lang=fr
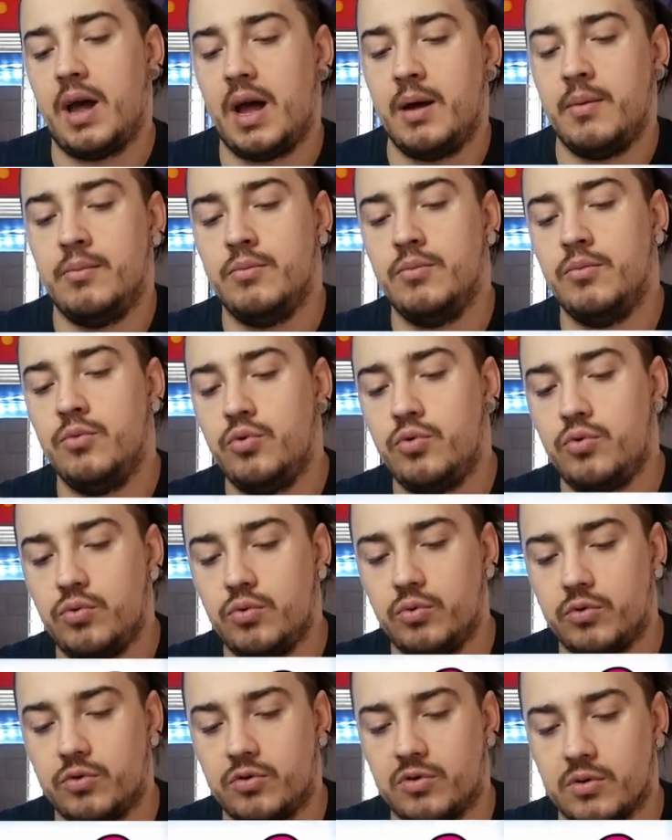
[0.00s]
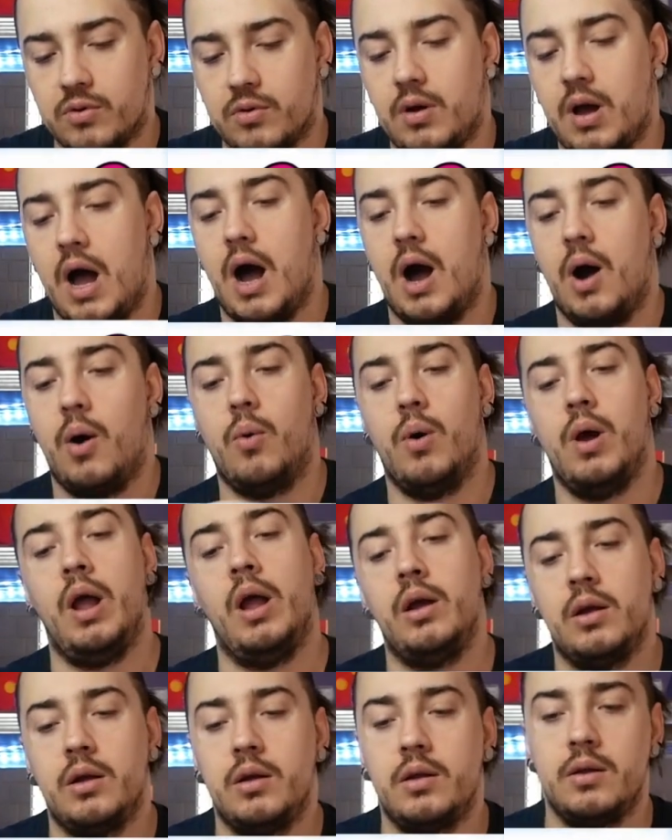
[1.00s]
à Mulhouse. Ah ouais
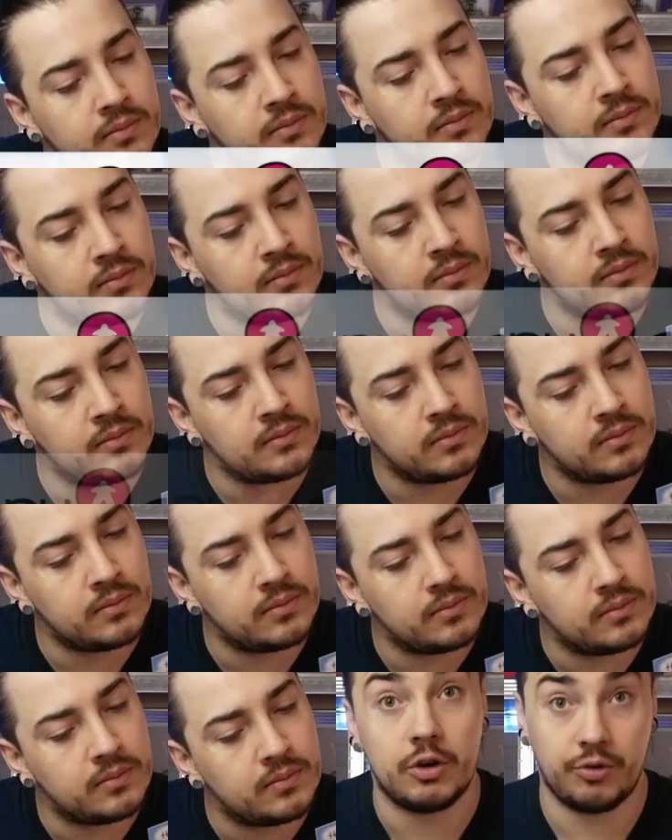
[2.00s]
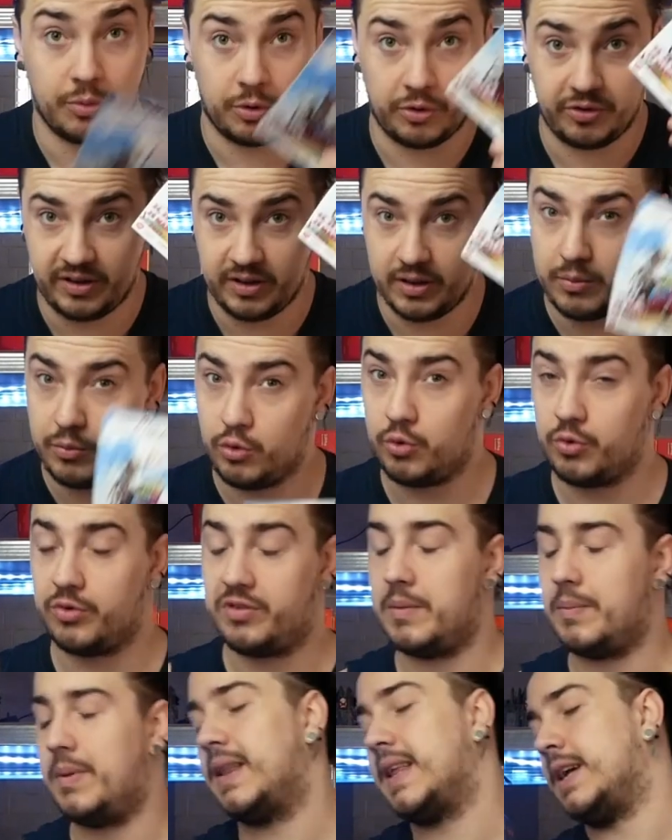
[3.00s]
hmm. Je vais m'enseigner, Mulhouse,
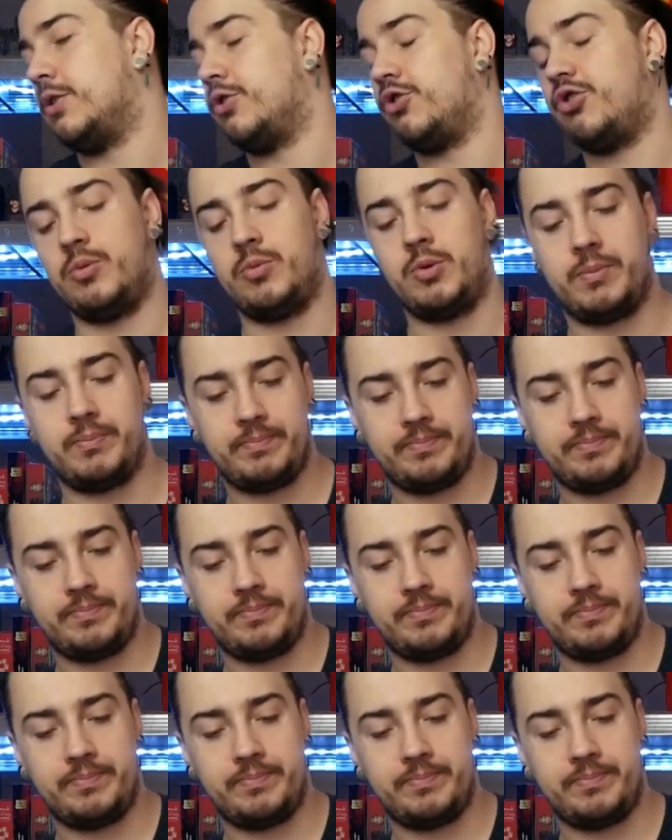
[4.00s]
c'est pas très loin de chez moi.